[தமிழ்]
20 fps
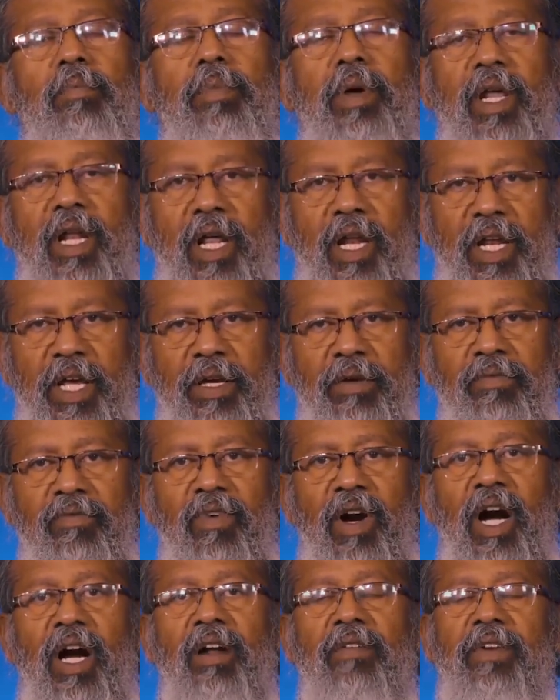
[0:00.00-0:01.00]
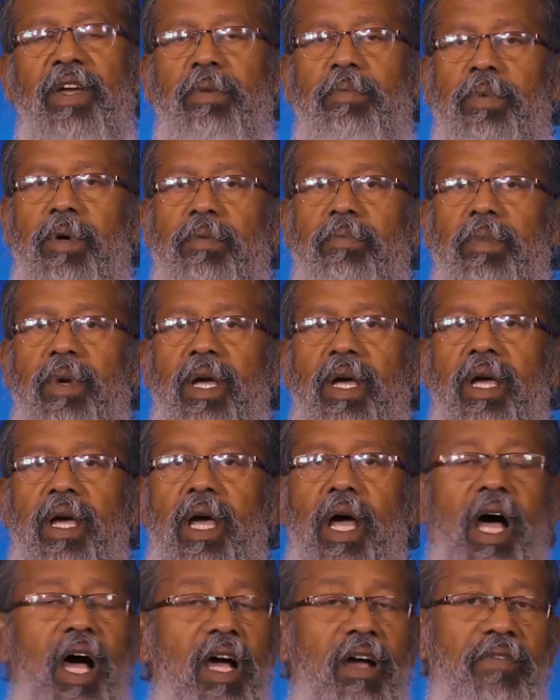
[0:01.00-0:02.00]
பிறரையும் வாழ வைப்போம்
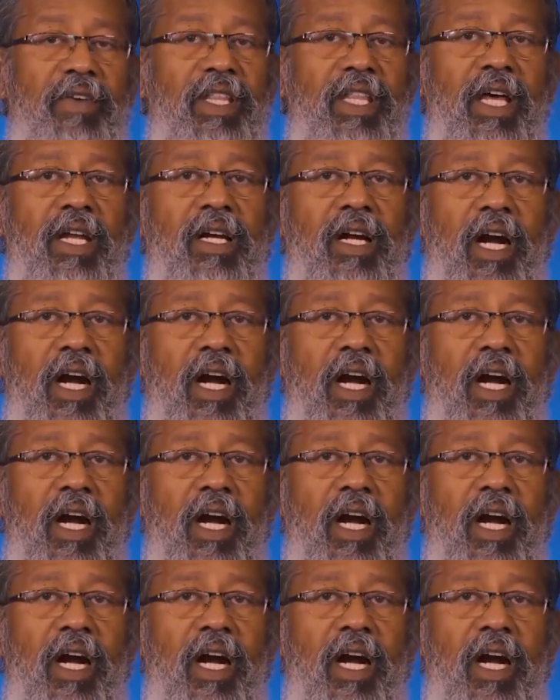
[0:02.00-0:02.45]
ஆகவே தான்